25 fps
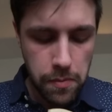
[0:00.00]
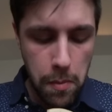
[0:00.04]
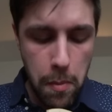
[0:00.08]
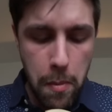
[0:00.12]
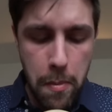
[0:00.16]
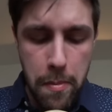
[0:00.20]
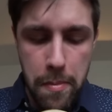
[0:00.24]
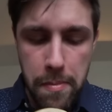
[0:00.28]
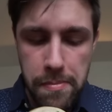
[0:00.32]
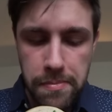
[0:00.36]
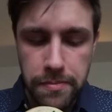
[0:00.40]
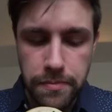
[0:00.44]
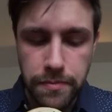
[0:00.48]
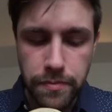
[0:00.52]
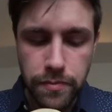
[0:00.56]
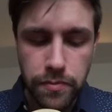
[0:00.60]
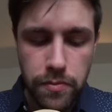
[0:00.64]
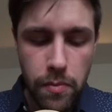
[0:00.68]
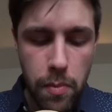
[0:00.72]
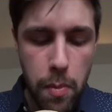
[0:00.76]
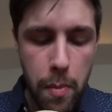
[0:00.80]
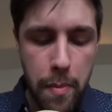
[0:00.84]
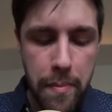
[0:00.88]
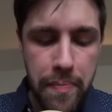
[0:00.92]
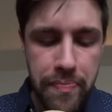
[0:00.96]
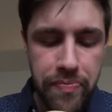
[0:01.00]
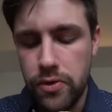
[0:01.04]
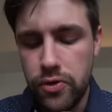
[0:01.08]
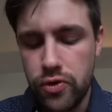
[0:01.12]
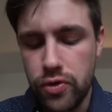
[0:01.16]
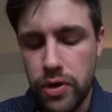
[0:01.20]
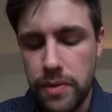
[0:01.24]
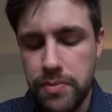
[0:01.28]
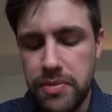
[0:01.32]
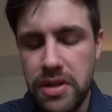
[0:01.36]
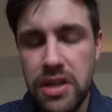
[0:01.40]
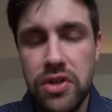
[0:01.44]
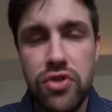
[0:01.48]
Hmm.
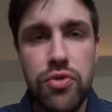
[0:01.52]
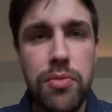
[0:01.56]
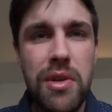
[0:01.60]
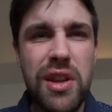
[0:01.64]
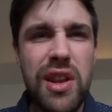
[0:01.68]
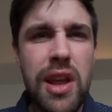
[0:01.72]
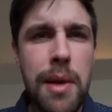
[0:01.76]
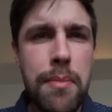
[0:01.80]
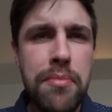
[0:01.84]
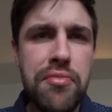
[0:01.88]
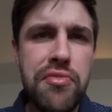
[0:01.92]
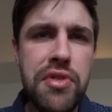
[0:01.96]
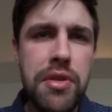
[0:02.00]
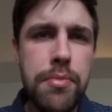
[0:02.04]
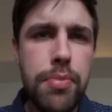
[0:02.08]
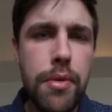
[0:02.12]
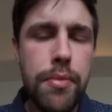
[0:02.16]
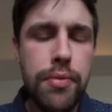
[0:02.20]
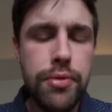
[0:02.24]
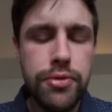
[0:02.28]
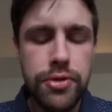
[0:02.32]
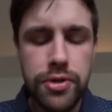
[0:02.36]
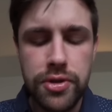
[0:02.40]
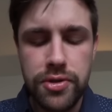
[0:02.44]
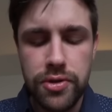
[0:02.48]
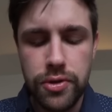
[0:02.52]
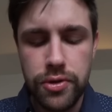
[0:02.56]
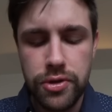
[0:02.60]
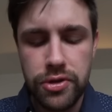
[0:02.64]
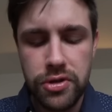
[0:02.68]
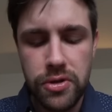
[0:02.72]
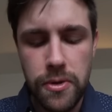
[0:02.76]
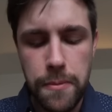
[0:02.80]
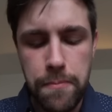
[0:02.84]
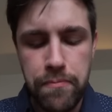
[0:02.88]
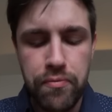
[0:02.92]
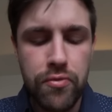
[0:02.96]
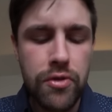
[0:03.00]
J'aurais peut-être dû mettre un petit peu plus de
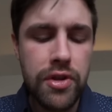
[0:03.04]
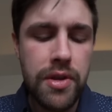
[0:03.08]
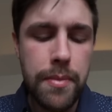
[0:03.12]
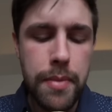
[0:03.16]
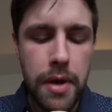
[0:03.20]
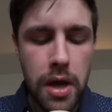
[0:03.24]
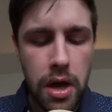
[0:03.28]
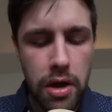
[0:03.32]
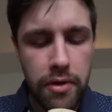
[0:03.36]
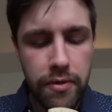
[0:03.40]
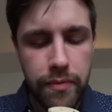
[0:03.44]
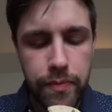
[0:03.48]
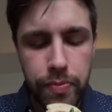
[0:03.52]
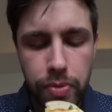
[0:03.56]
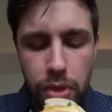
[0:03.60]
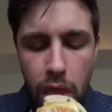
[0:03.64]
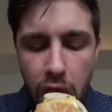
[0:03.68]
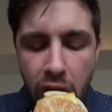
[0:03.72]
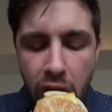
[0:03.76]
sauce. C'est pas grave.